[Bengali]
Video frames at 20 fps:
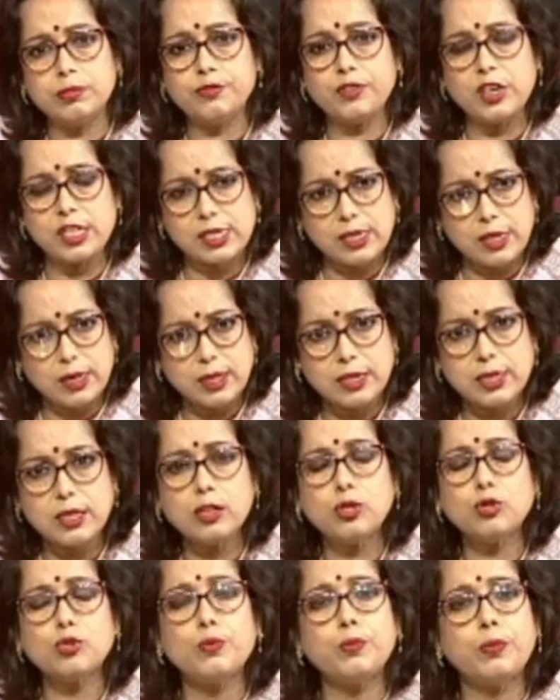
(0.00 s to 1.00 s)
ফ্যাসিলিটি
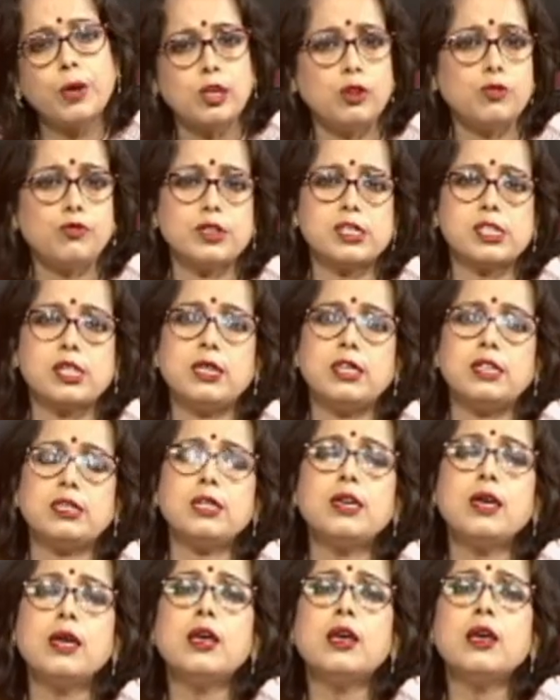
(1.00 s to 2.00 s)
খুব ভালো ফ্যাসিলিটি
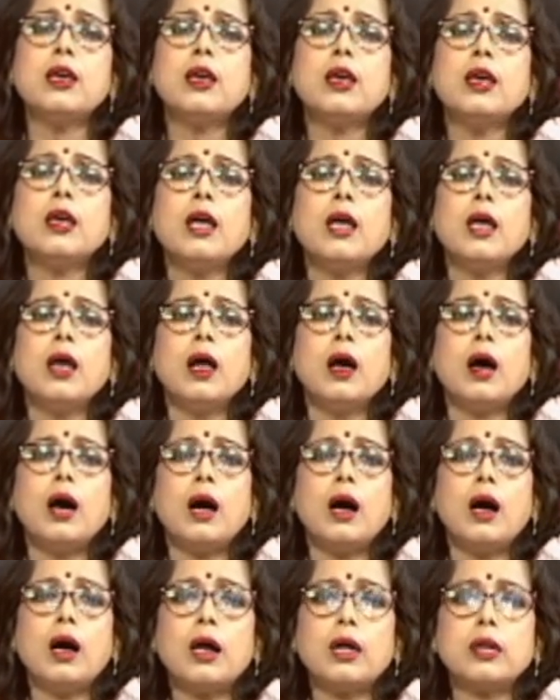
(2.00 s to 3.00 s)

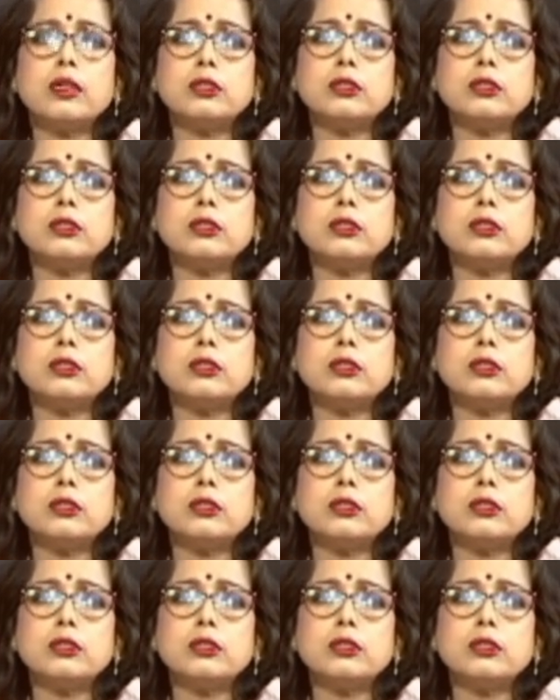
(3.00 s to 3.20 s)
আর